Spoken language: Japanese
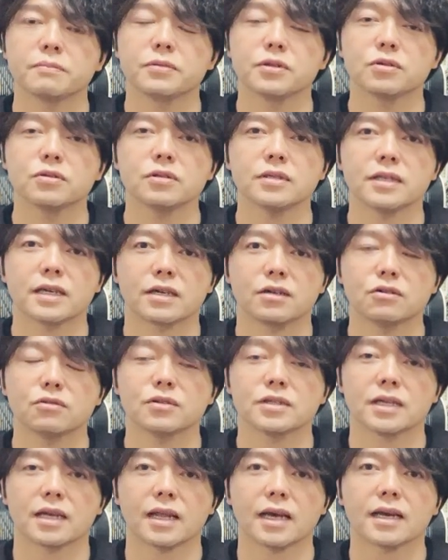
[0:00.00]
含んでく
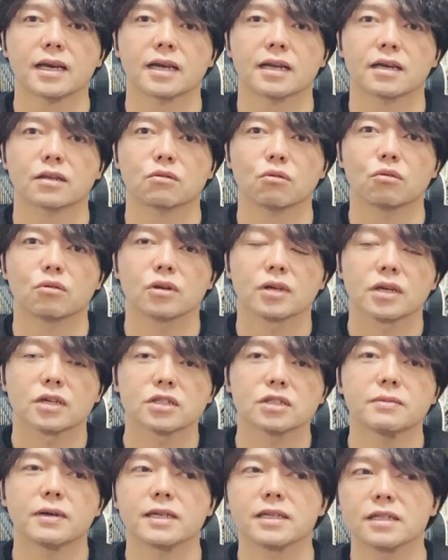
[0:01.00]
るんじゃないかなと。
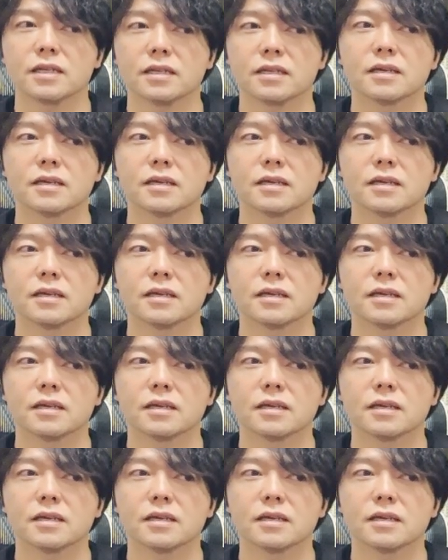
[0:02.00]
つまり、